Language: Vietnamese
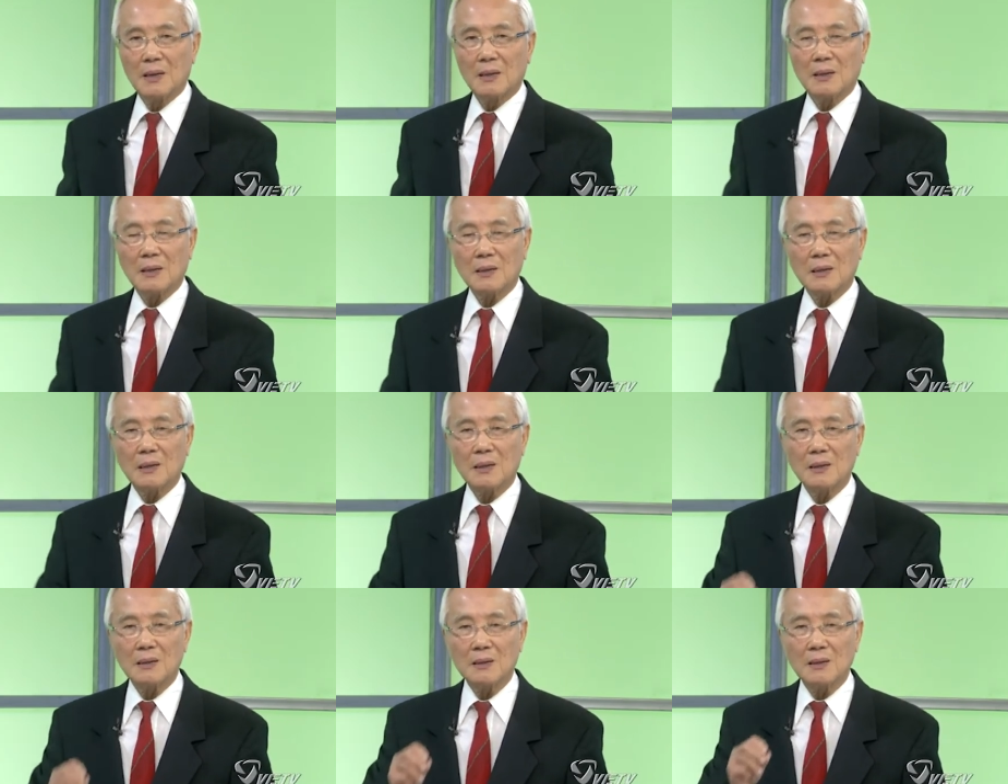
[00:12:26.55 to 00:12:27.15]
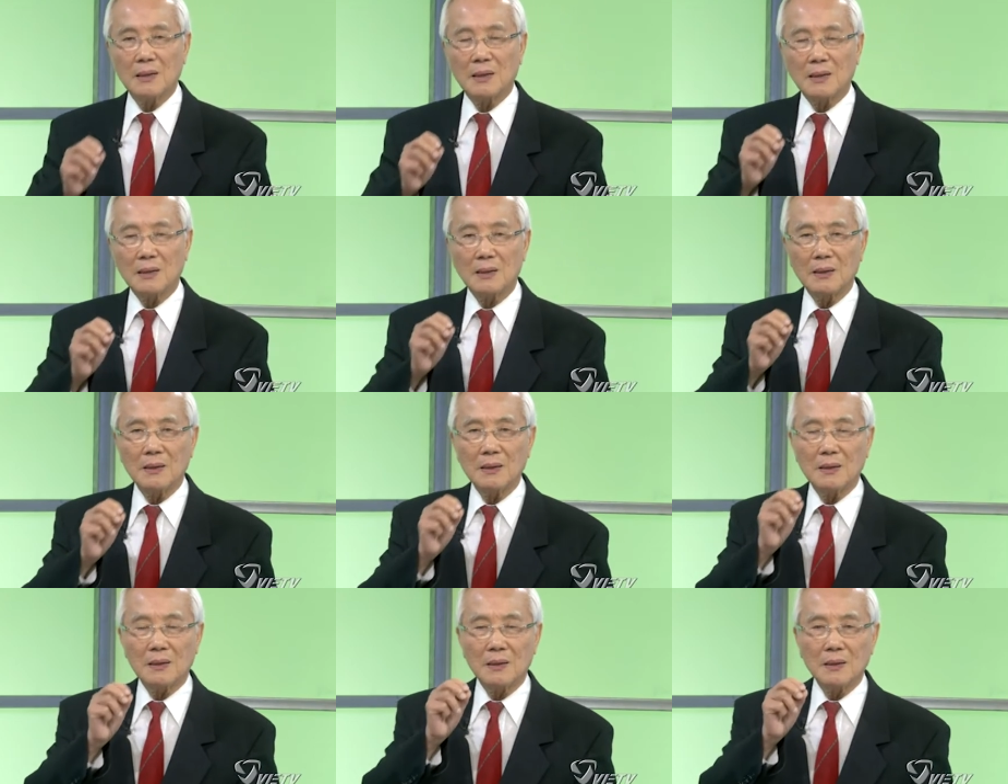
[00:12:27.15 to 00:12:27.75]
Chất xơ là
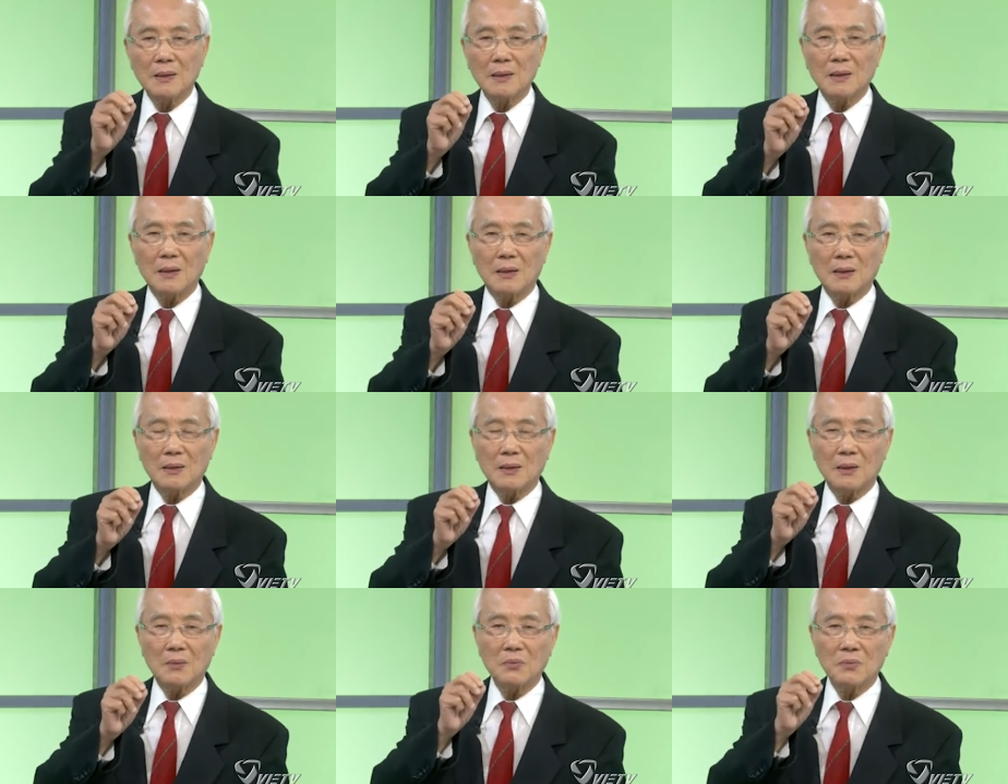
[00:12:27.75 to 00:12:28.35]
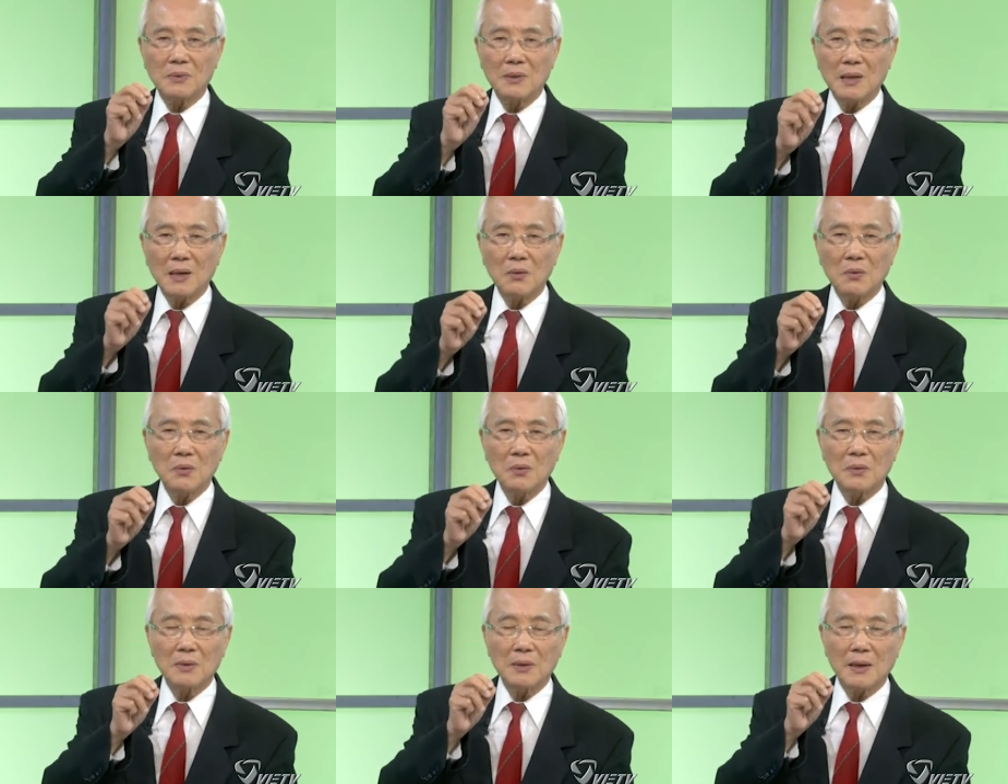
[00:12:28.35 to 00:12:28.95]
những cái chất ở trong
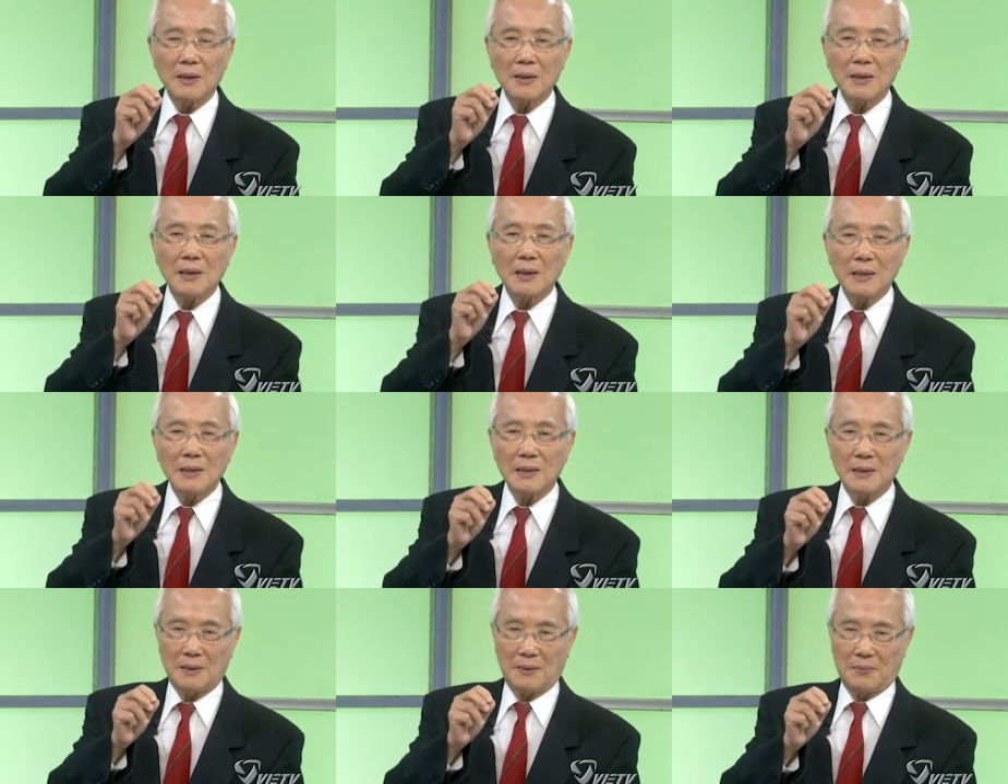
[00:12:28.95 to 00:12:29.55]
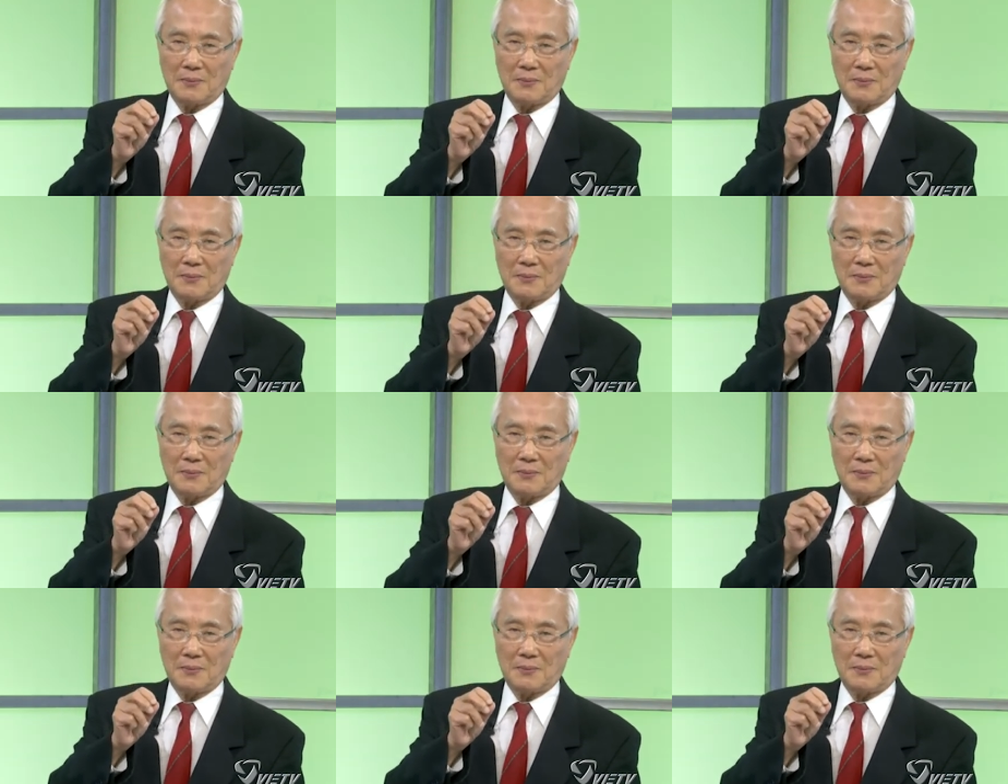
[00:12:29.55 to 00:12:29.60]
rau, trái cây.